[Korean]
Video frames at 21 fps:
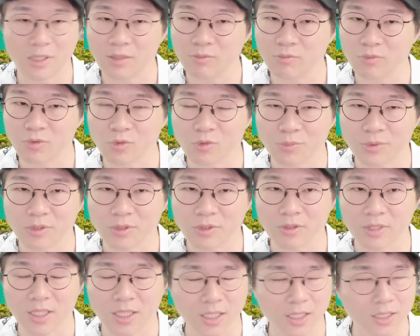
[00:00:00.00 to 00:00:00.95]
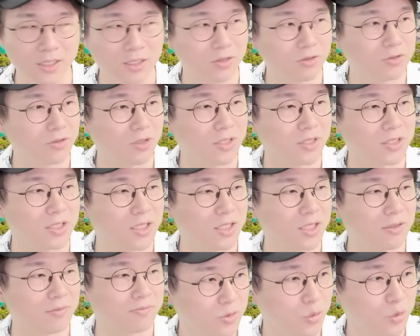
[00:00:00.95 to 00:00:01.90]
함부로 높이거나 하는 건
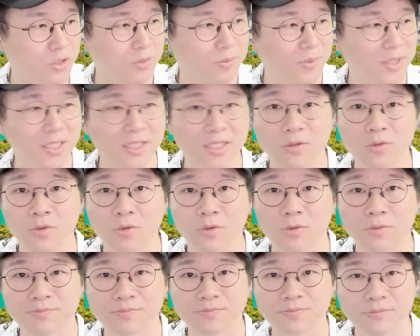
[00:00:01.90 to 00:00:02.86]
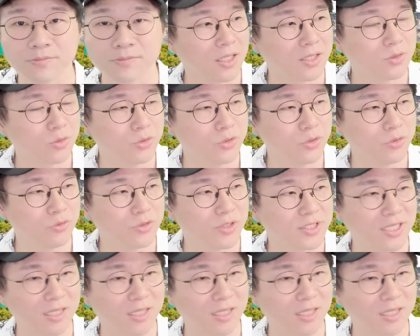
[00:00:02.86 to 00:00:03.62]
굉장히 조심해야 되고 안토니오 유엔